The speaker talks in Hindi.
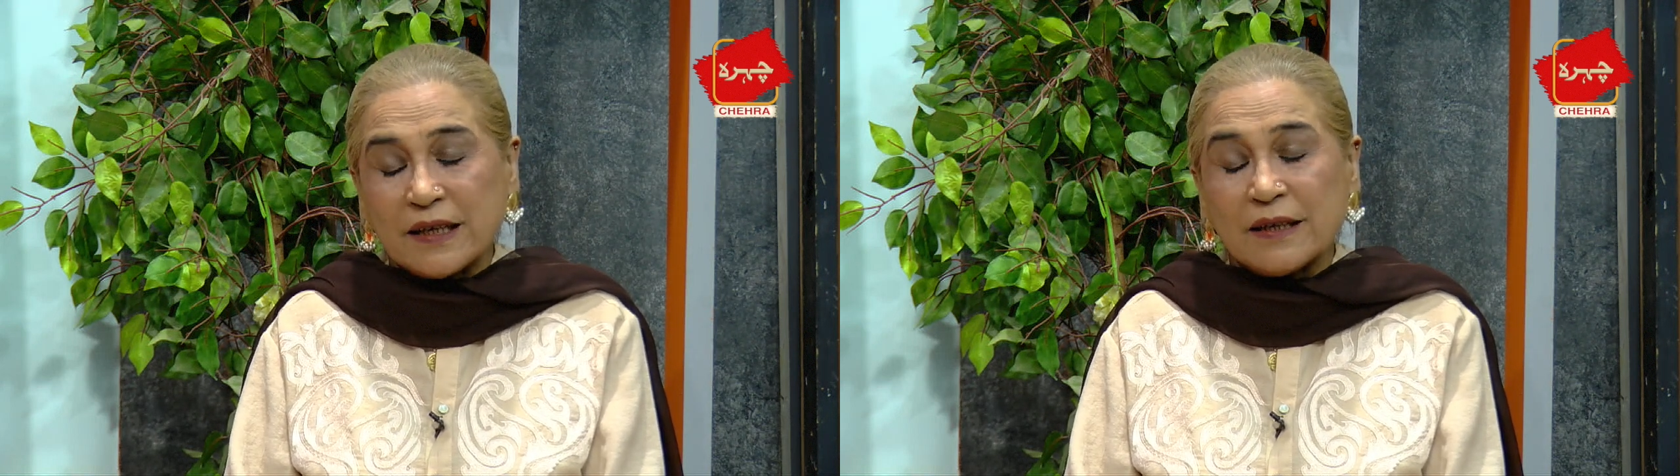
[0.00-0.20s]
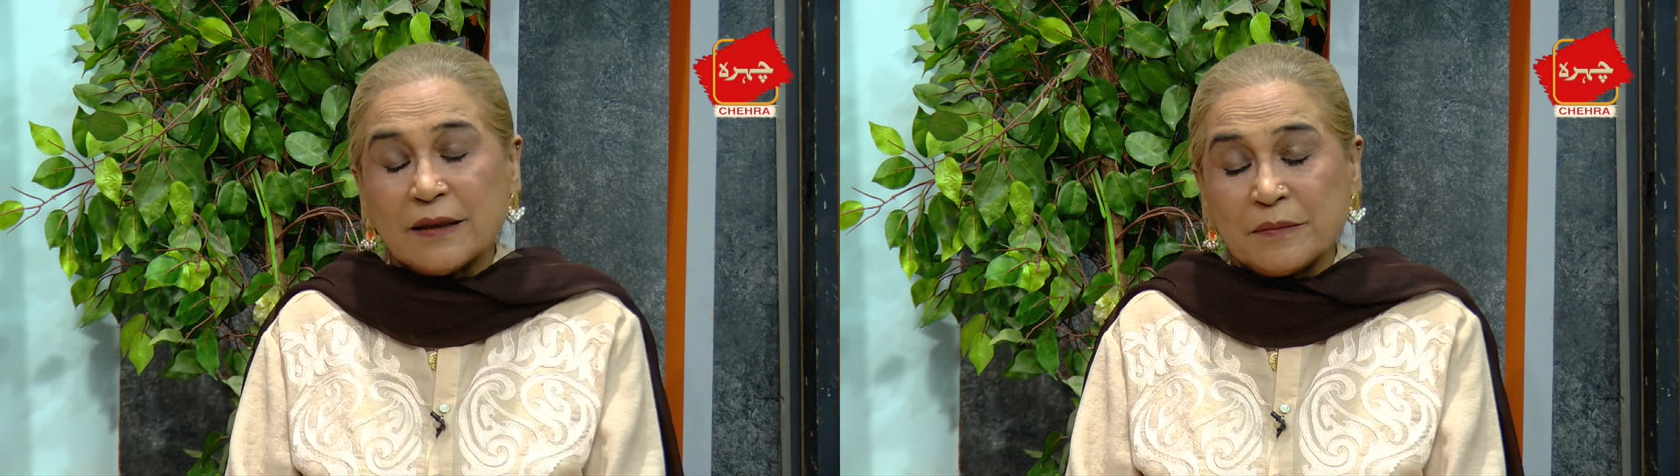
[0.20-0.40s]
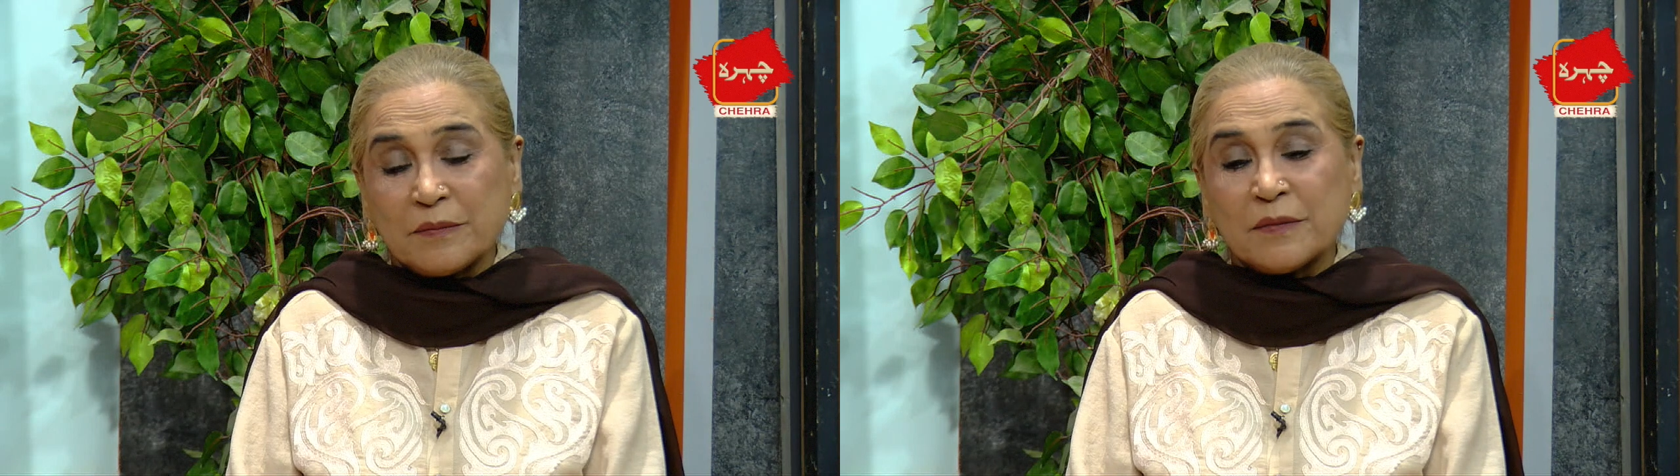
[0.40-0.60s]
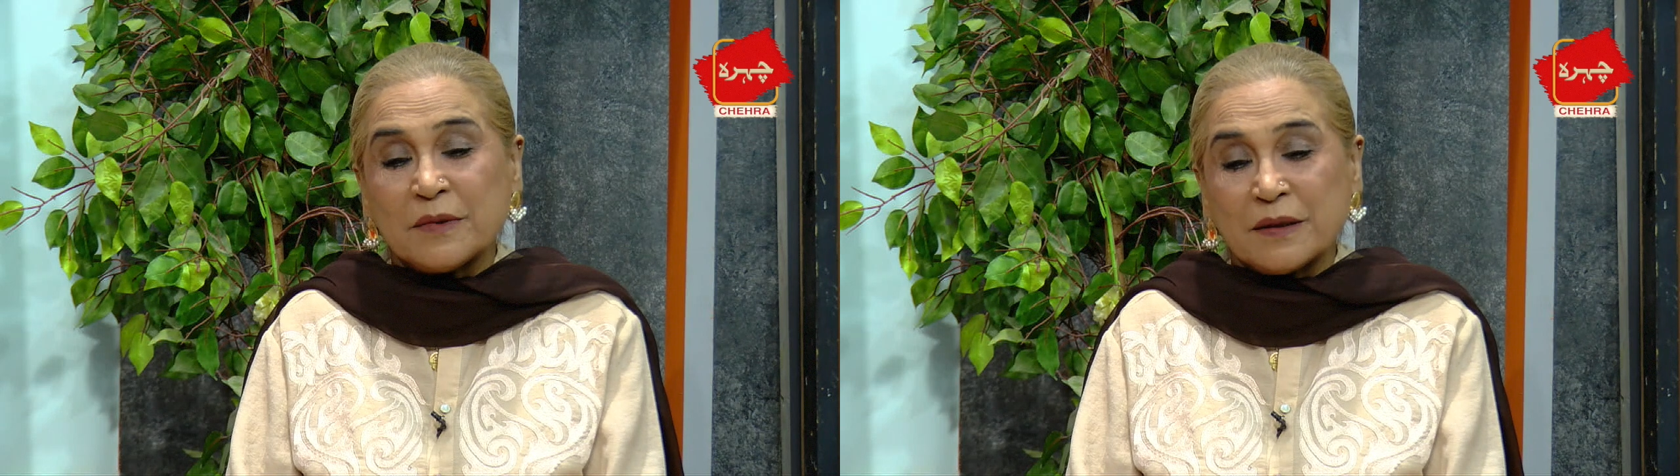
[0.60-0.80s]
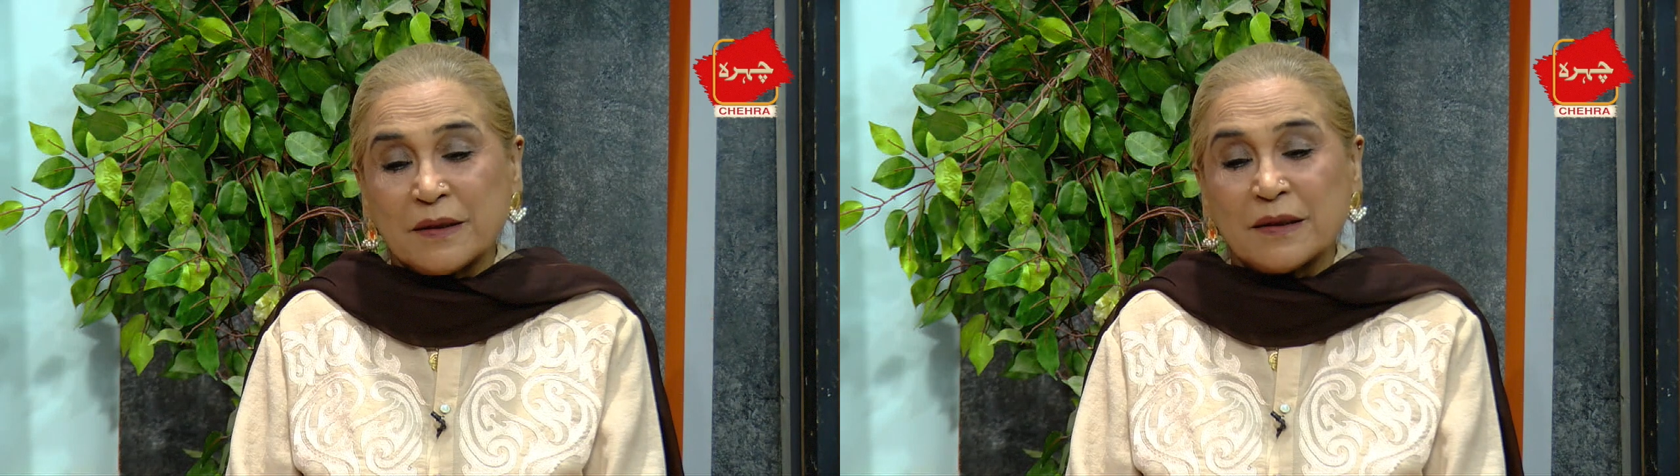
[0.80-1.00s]

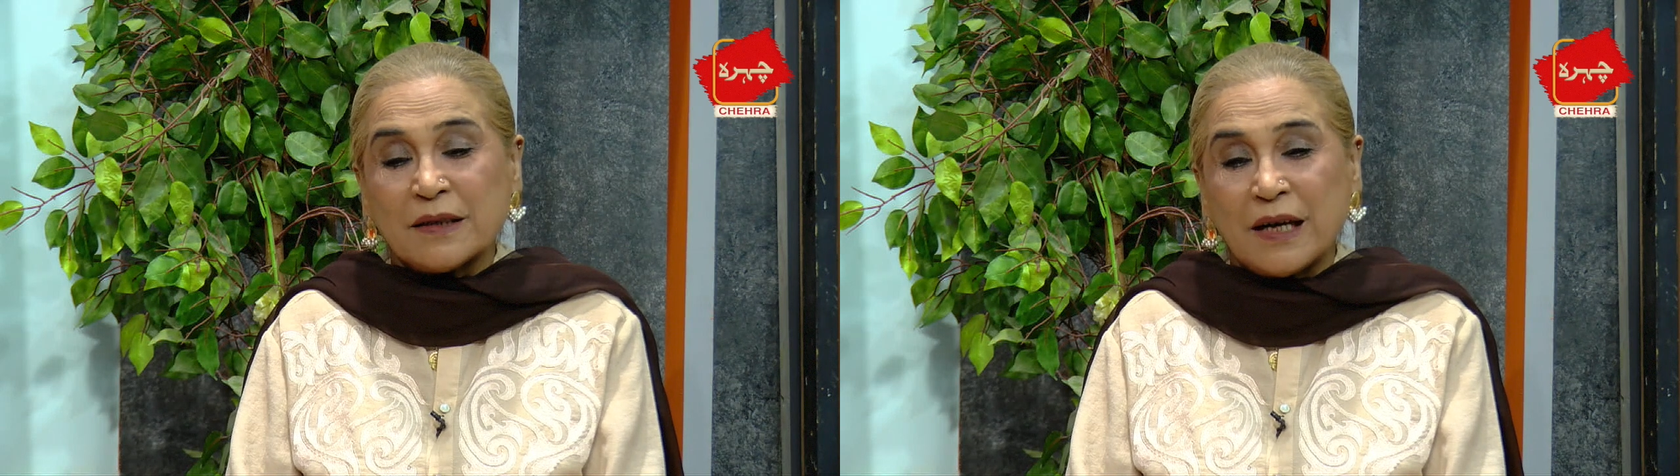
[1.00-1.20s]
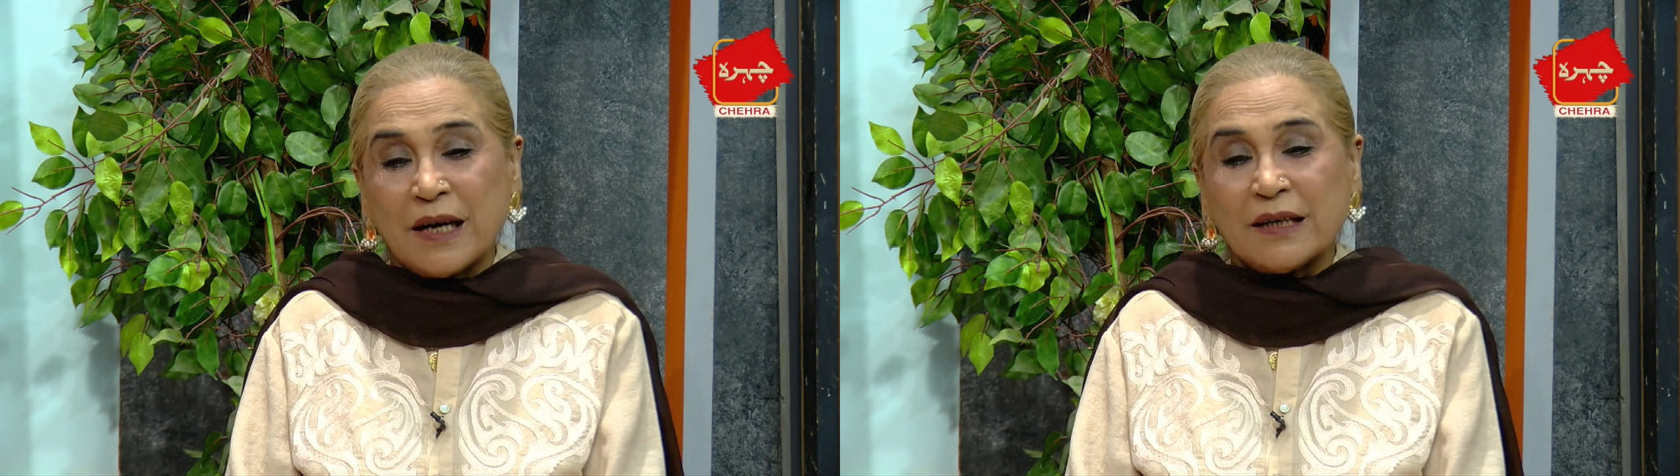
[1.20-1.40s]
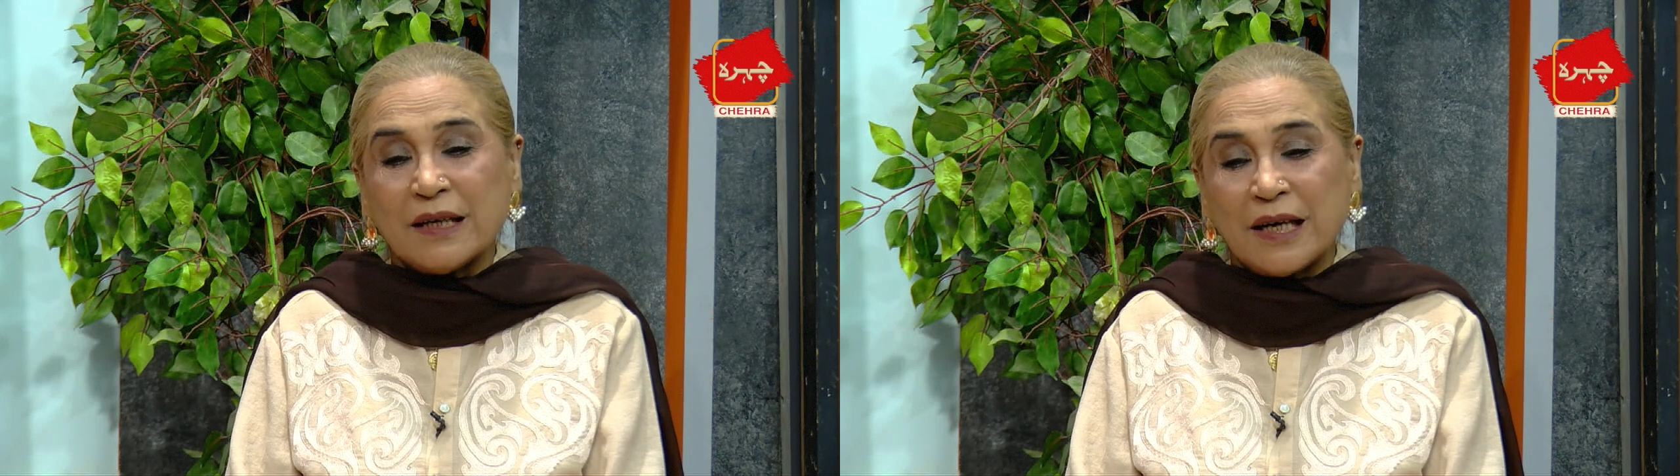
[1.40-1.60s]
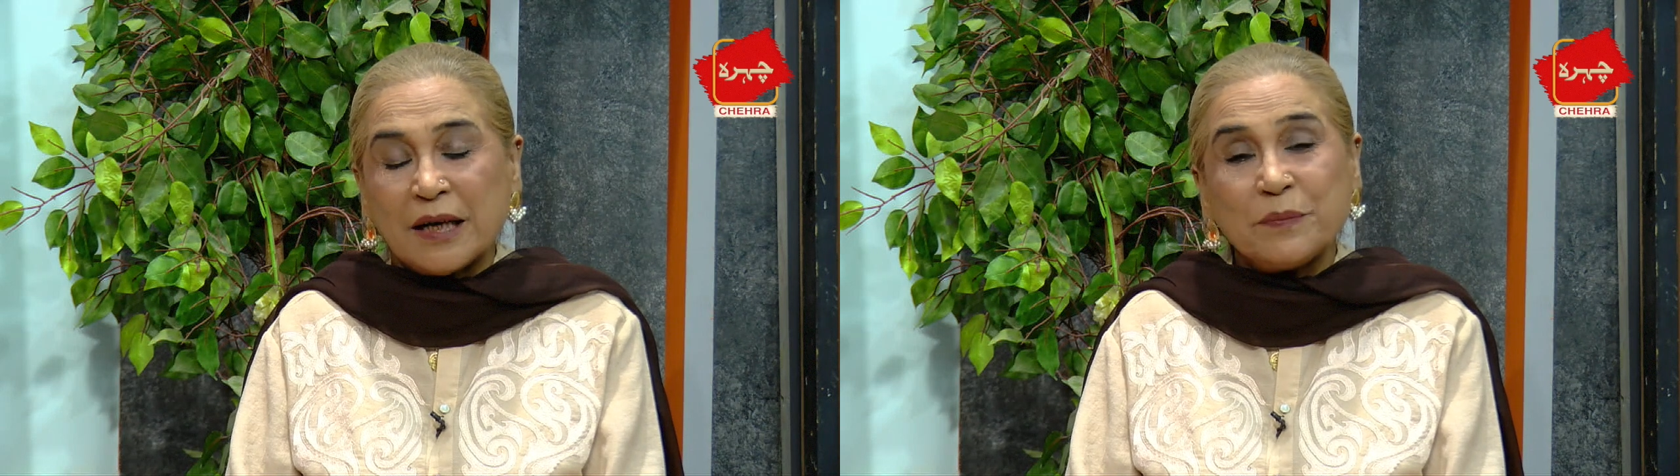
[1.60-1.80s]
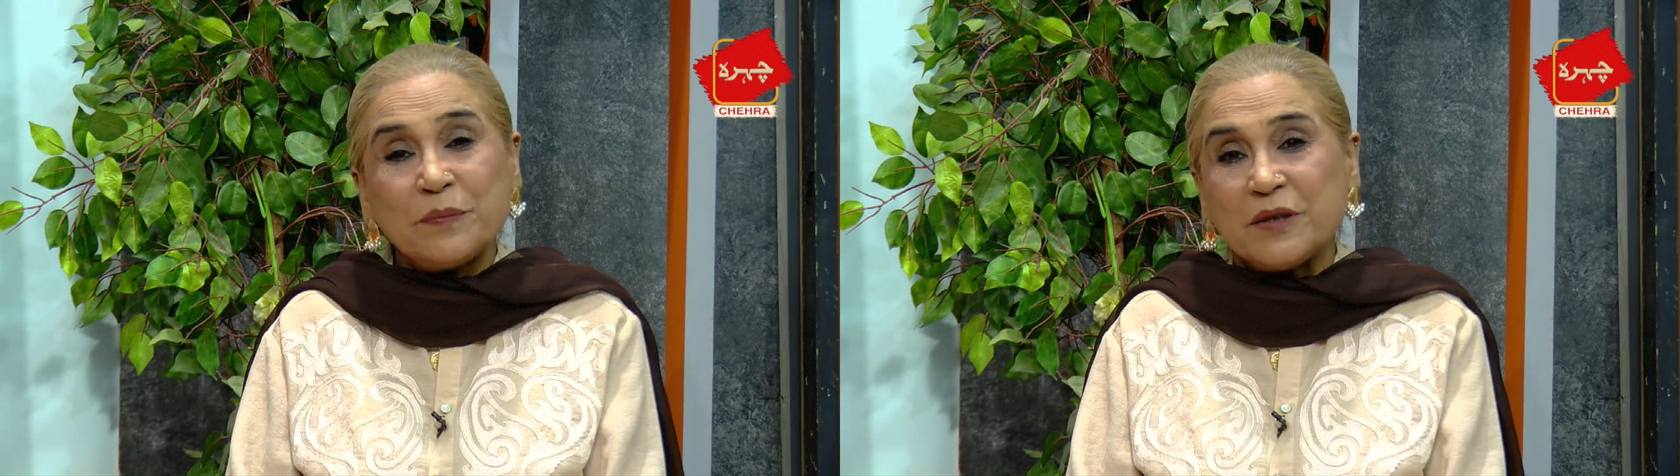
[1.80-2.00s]
कहा कि
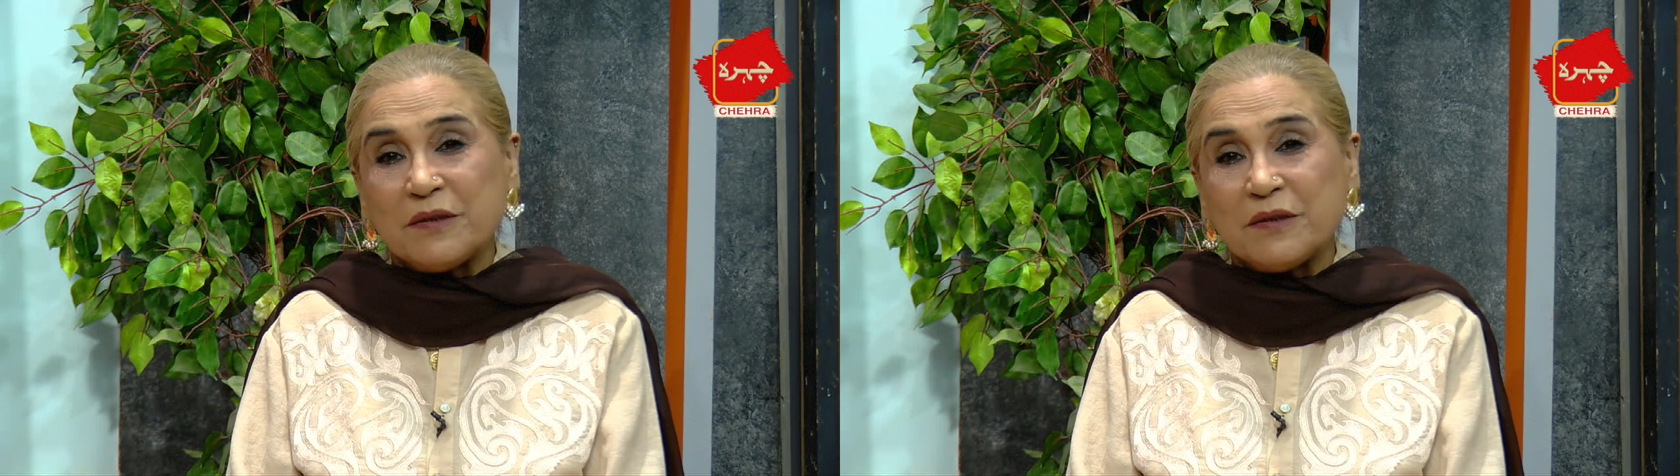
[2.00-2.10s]
आप